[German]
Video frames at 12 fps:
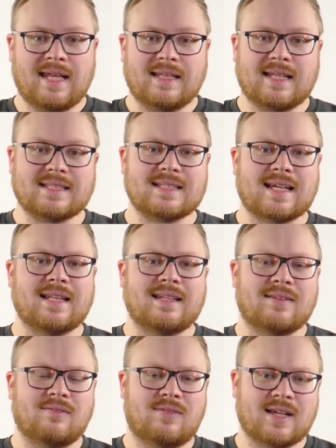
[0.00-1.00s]
Das ist
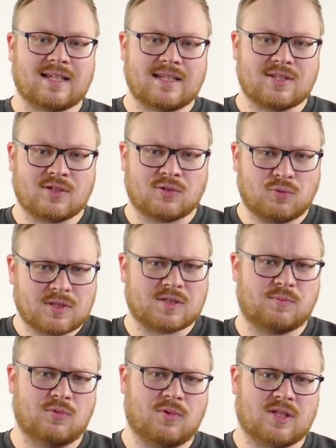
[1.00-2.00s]
ein wirklich
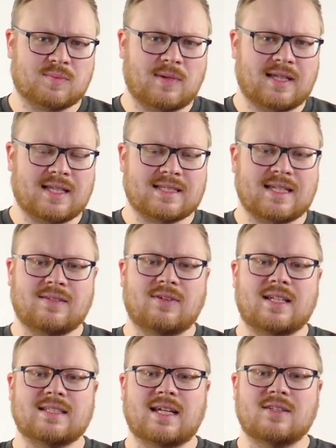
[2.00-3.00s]
gutes Buch aus meiner Sicht,
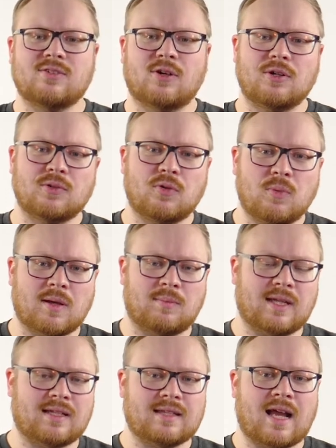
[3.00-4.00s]
weil es einen tollen
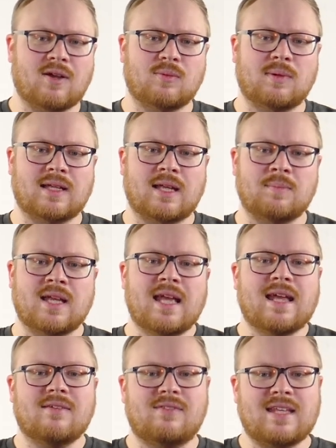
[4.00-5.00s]
Überblick darüber gibt,
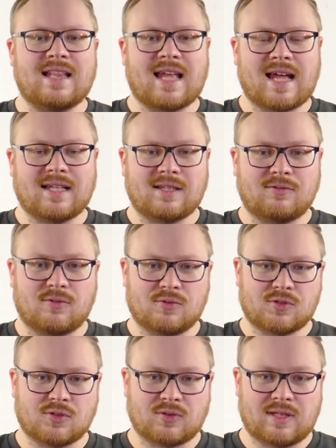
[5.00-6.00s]
wie Lernen
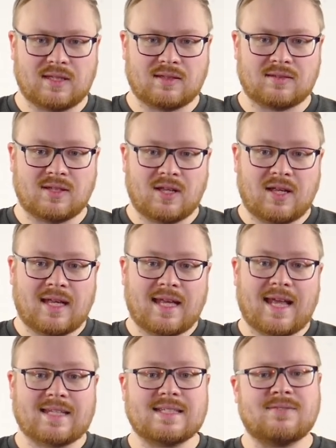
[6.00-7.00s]
funktioniert.
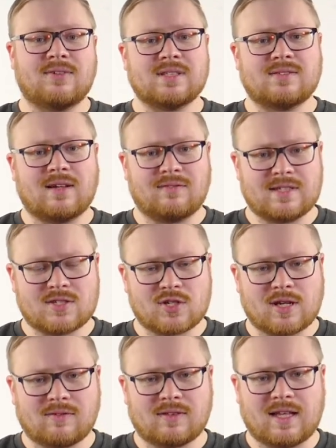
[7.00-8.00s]
Es ist von zwei
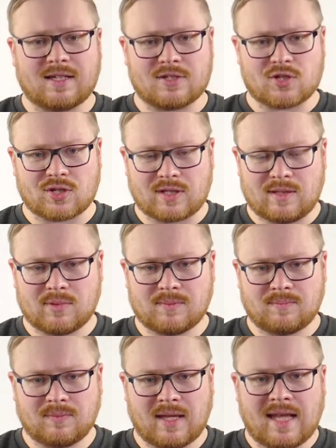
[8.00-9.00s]
Wissenschaftlern
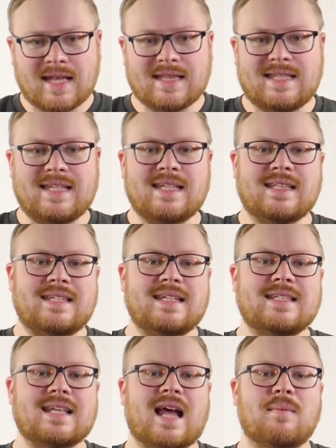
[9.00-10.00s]
geschrieben, die
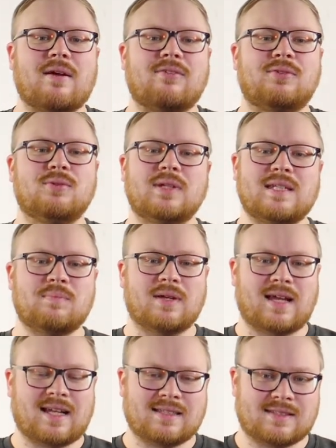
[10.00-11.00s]
dies aber für die
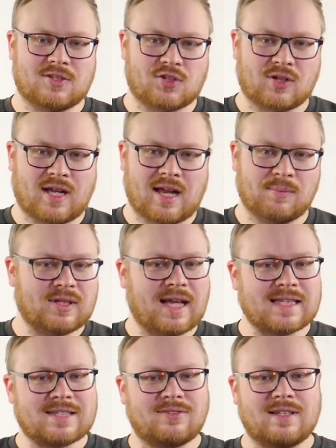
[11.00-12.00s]
Praxis schreiben und
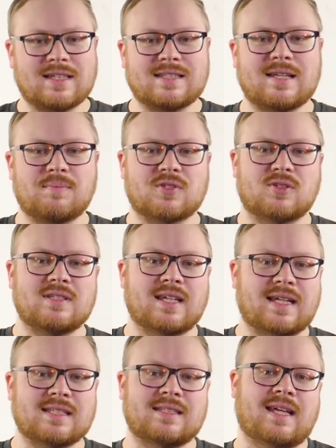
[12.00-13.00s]
ganz viele Tipps und
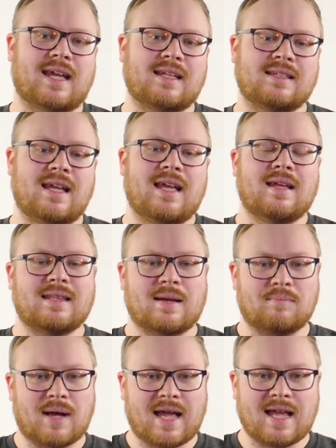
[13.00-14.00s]
Tricks direkt
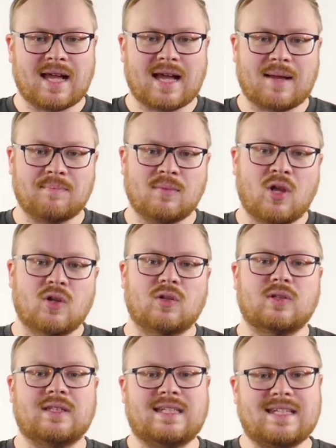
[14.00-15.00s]
dabei haben,
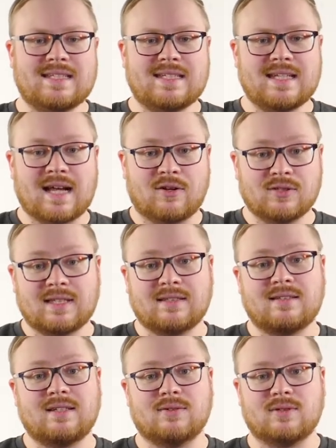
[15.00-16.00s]
die sie aus der
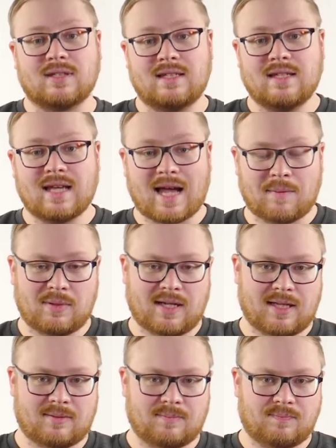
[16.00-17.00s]
Theorie
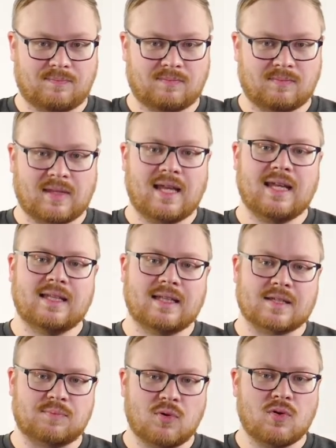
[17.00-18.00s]
ableiten.
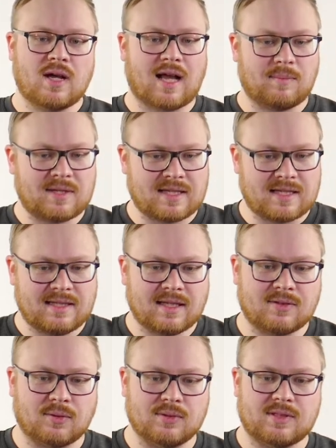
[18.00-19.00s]
Das Buch habe ich Ihnen
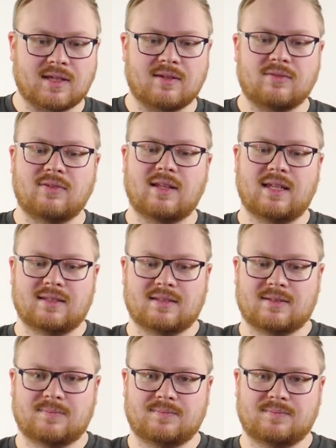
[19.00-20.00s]
hier drunter verlinkt.